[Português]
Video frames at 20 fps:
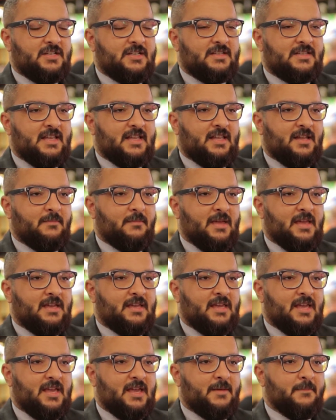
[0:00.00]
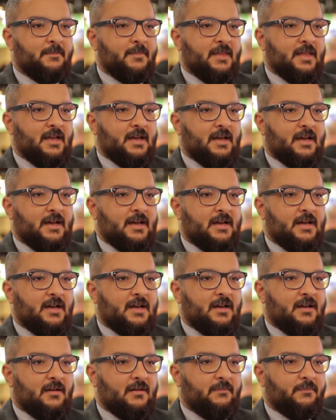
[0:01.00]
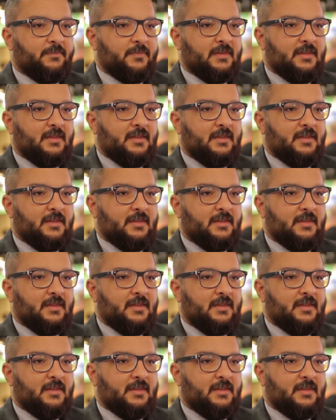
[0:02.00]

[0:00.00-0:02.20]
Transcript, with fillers: dizer também que ah,